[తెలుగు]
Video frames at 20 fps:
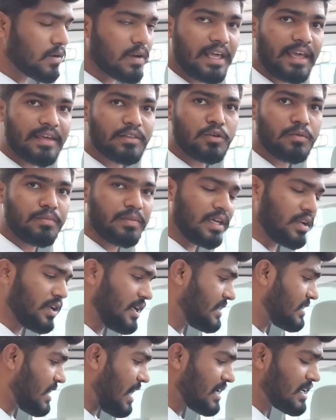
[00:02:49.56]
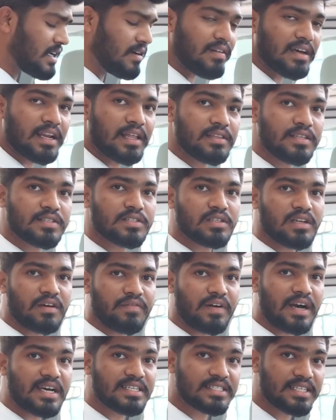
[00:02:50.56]
సో లేదు మీరు ఈ టాటా వారు
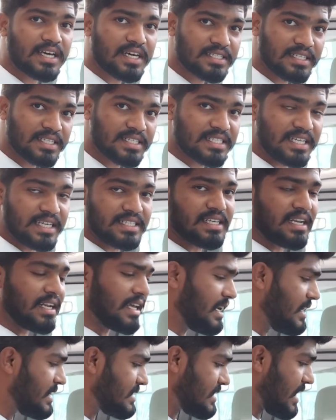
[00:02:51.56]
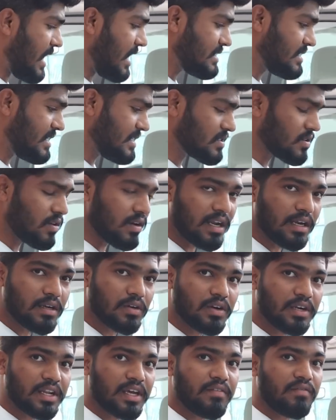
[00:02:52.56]
అందిస్తున్న ఫాస్ట్ ఛార్జింగ్ స్టేషన్కి వెళ్ళి ఛార్జ్
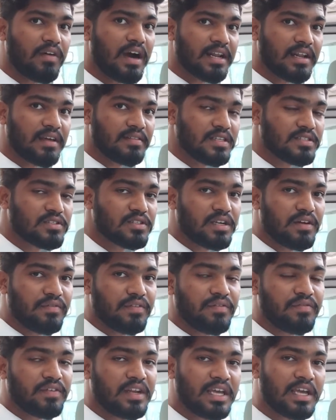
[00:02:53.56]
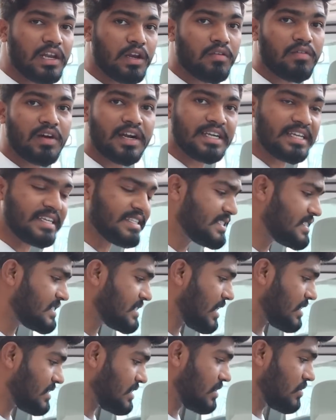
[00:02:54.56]
చేసుకోవాలనుకుంటే వారు అందిస్తున్న ఫిఫ్టీ కిలోవాట్ డీసీ
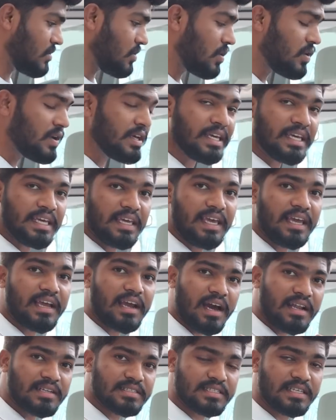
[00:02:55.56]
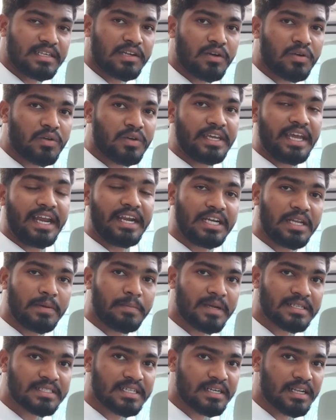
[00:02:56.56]
ఛార్జర్తో ఈ కార్ జీరో టు
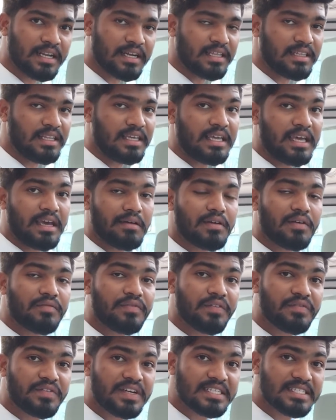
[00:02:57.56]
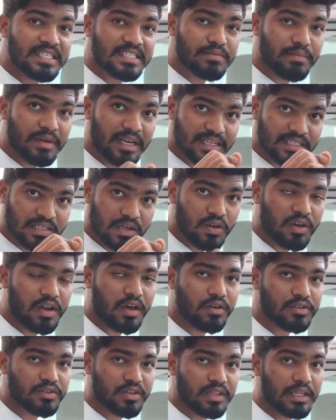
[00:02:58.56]
ఎయిటీ పర్సెంట్ అనేది కేవలం ఫిఫ్టీ సిక్స్
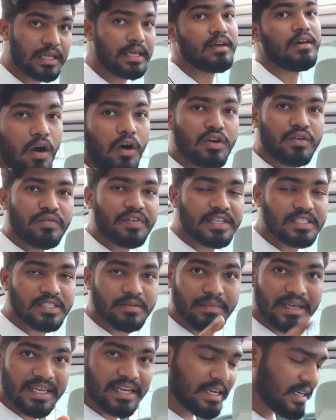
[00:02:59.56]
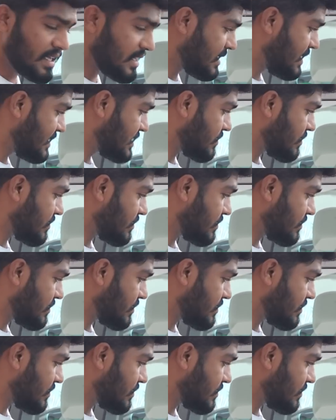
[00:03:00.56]
మినిట్స్లోనే అవుతుంది అవును ఫ్రెండ్స్ మీరు ఇన్నది